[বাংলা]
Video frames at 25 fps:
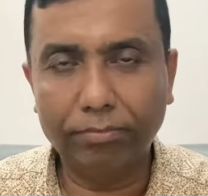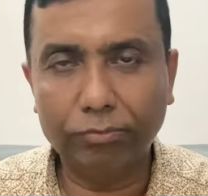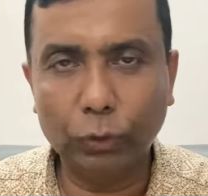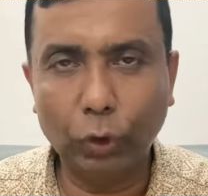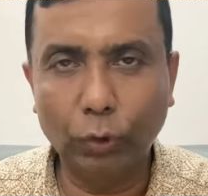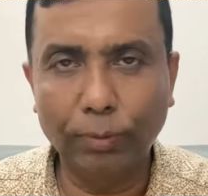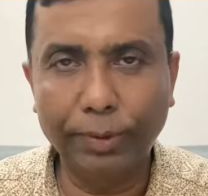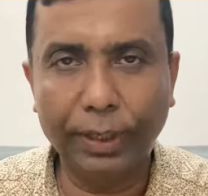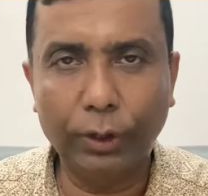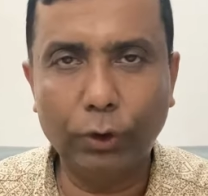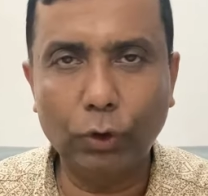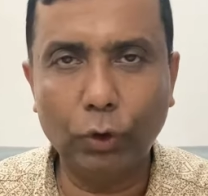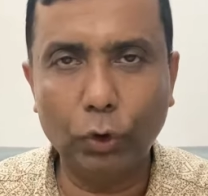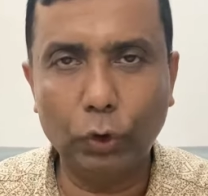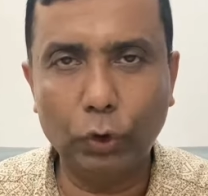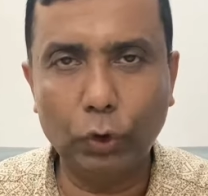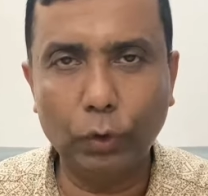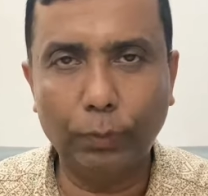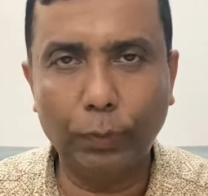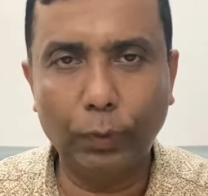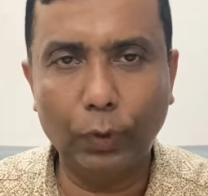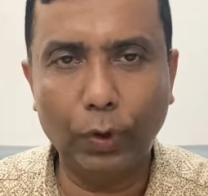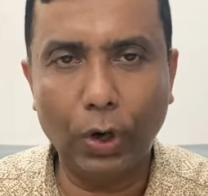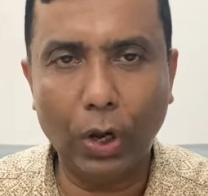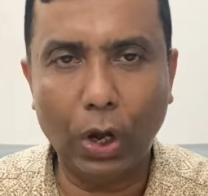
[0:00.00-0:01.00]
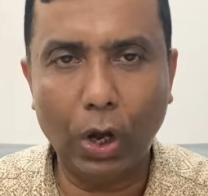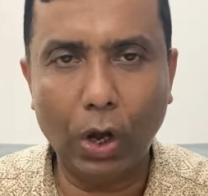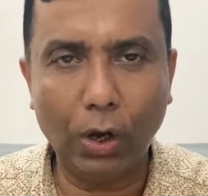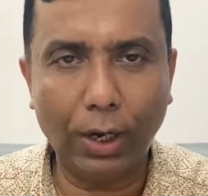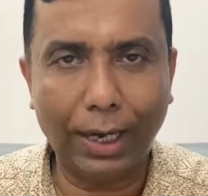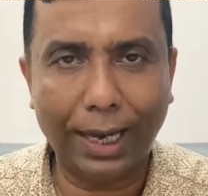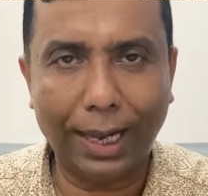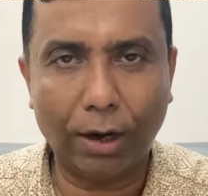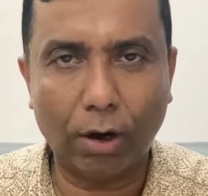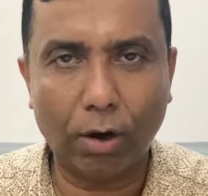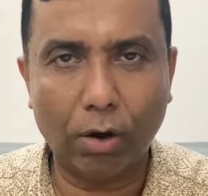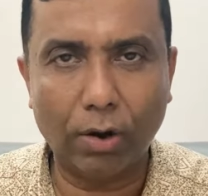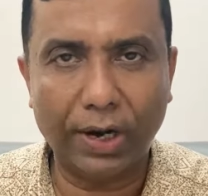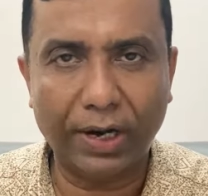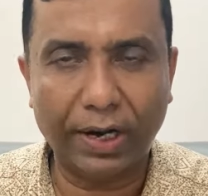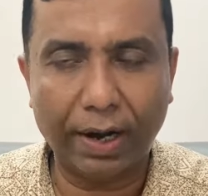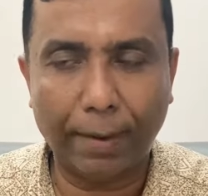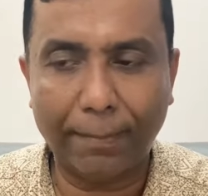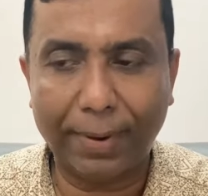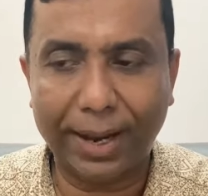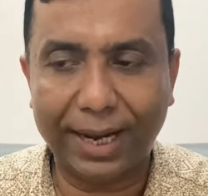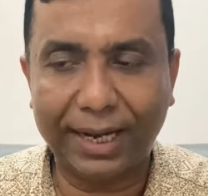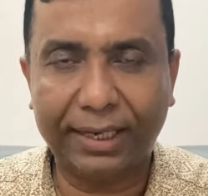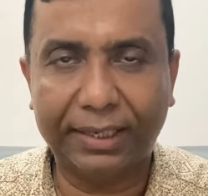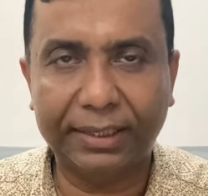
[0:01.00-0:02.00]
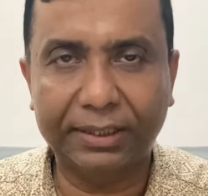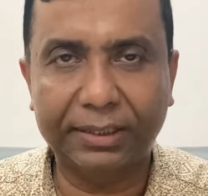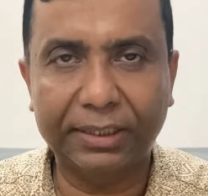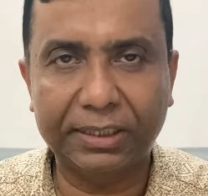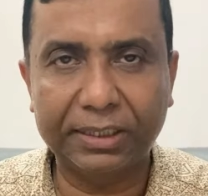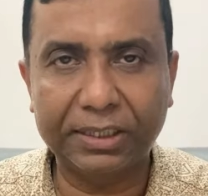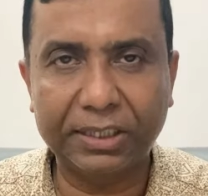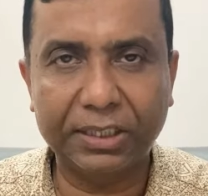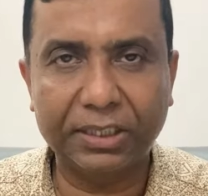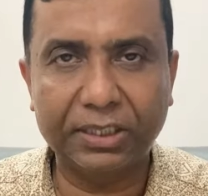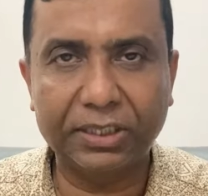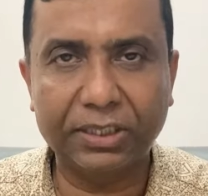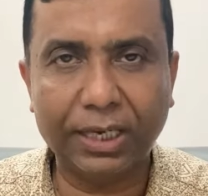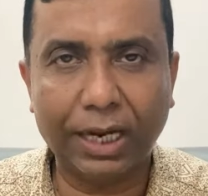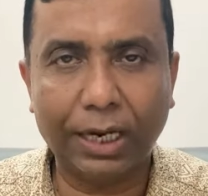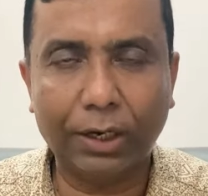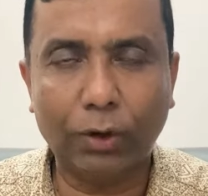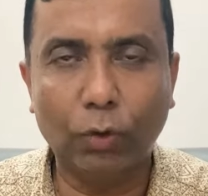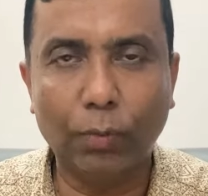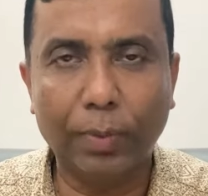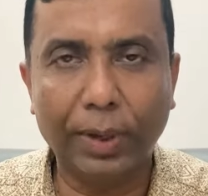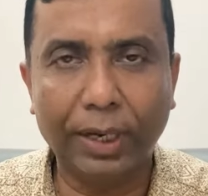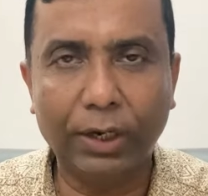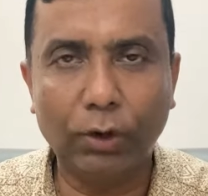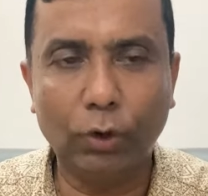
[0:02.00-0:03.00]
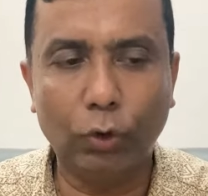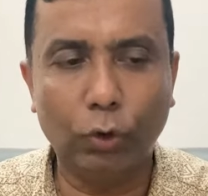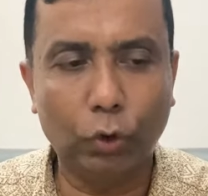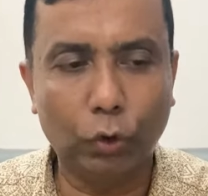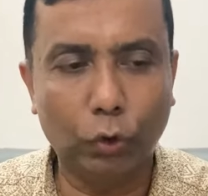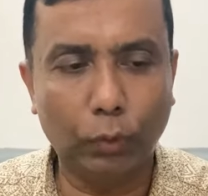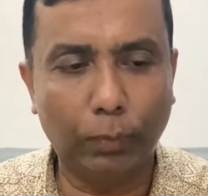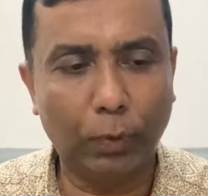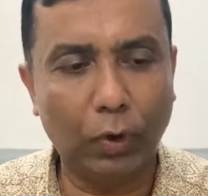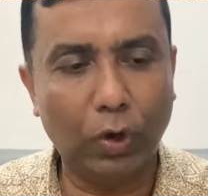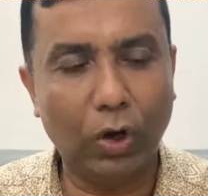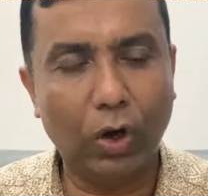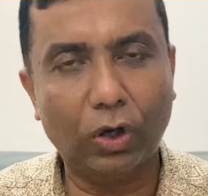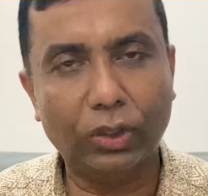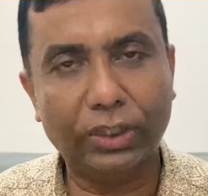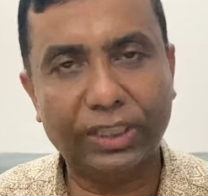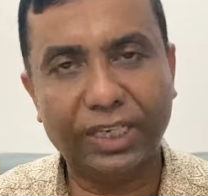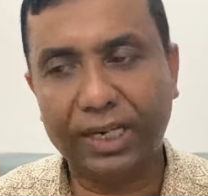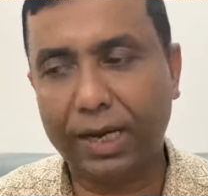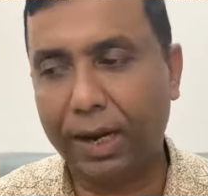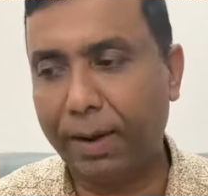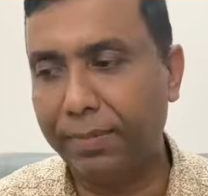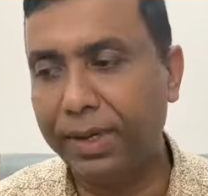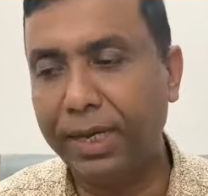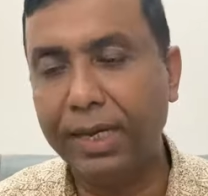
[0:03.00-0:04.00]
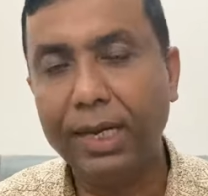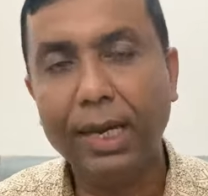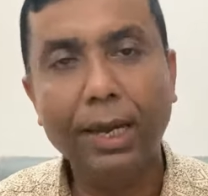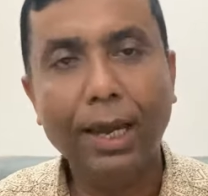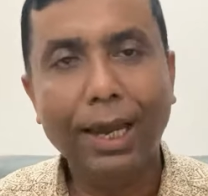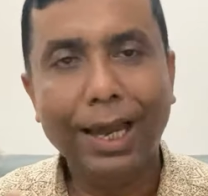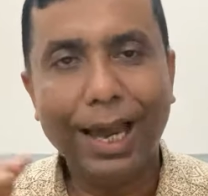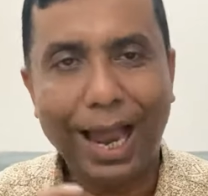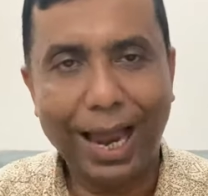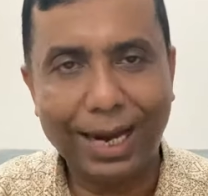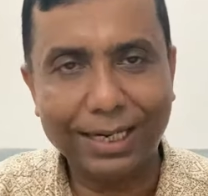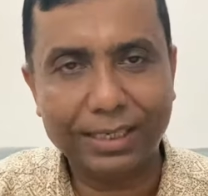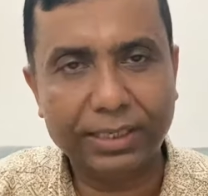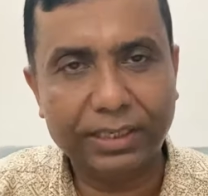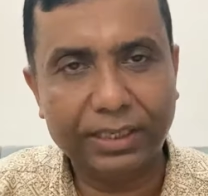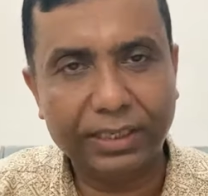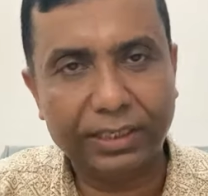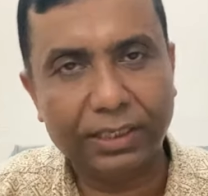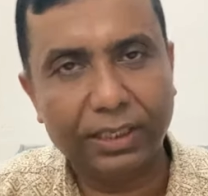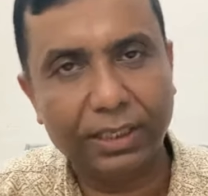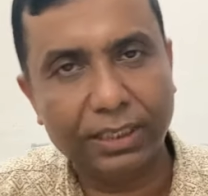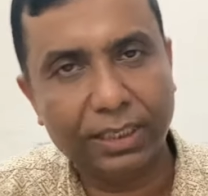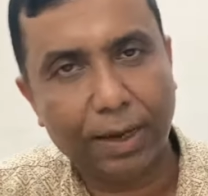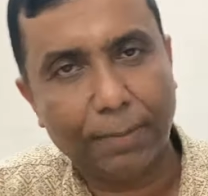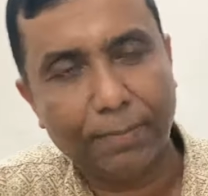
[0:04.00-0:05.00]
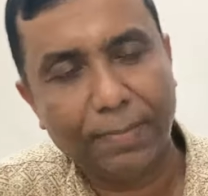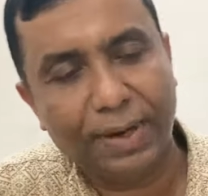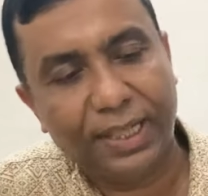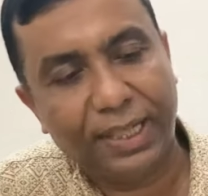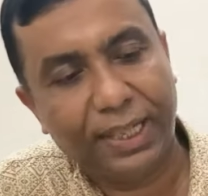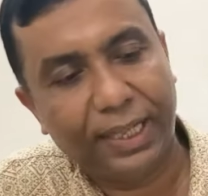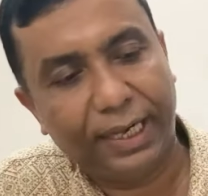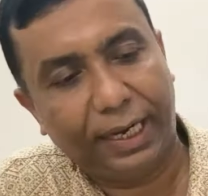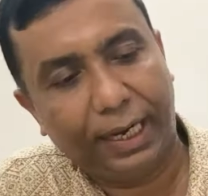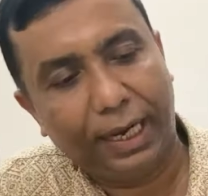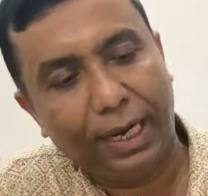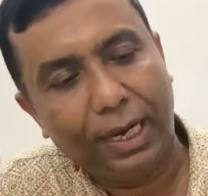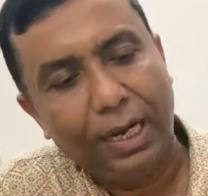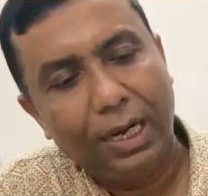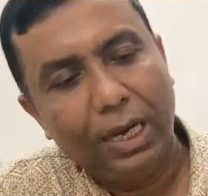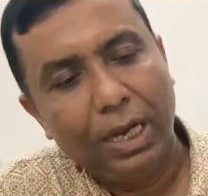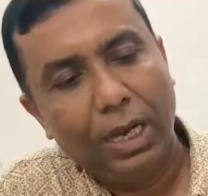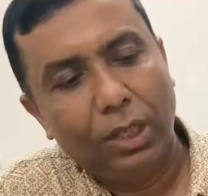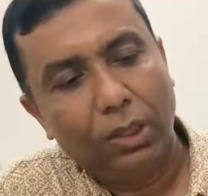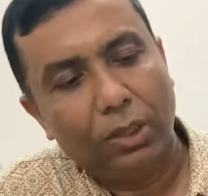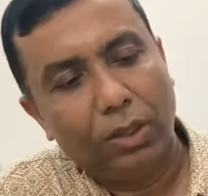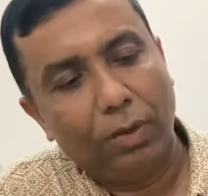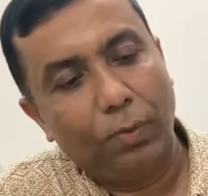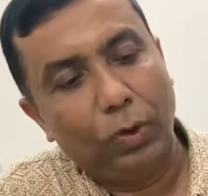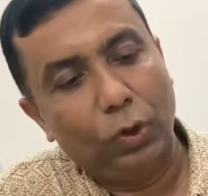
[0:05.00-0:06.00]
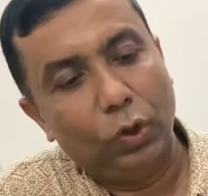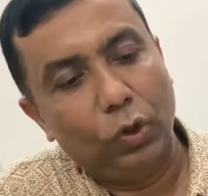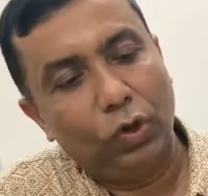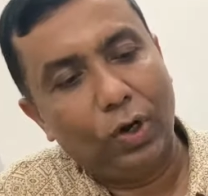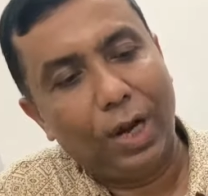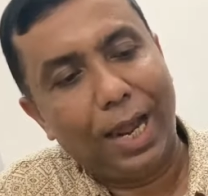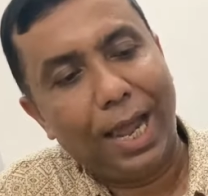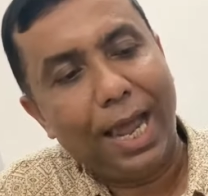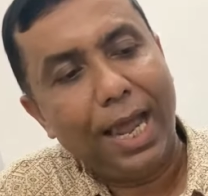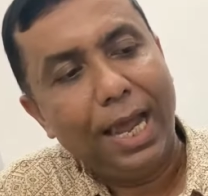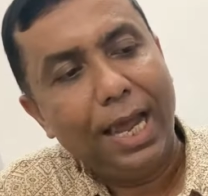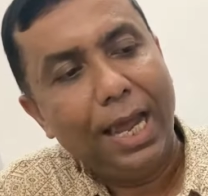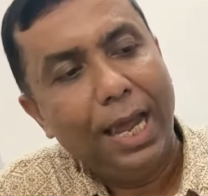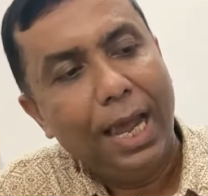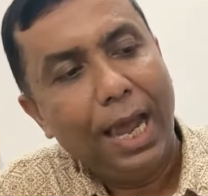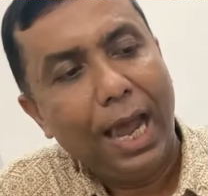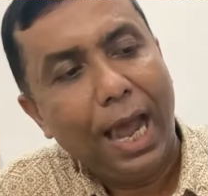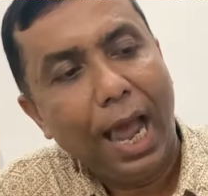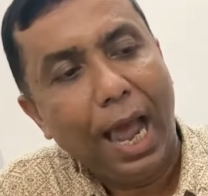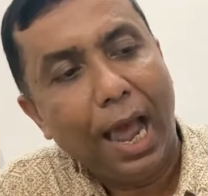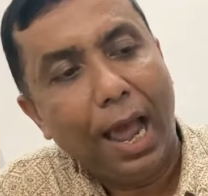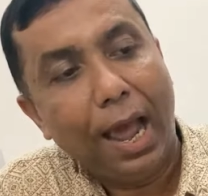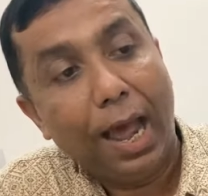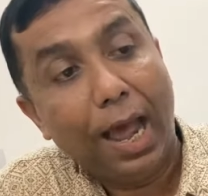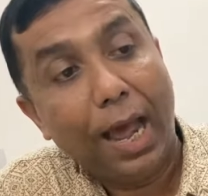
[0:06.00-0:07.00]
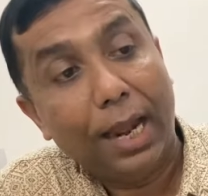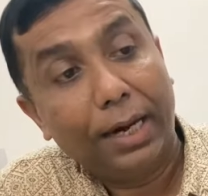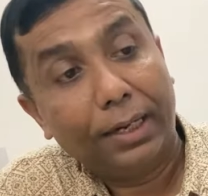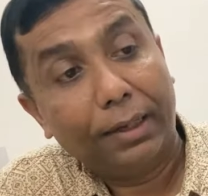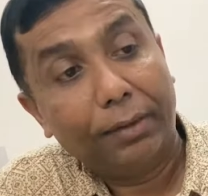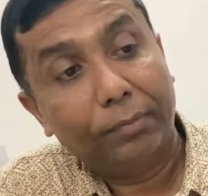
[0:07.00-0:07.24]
খুবই গুরুত্বপূর্ণ কারণ এটা প্রাকৃতিক চিকিৎসা খুবই গুরুত্বপূর্ণ সেটা আমি আসতেছি সামনের দিকে তো বন্ধুরা আর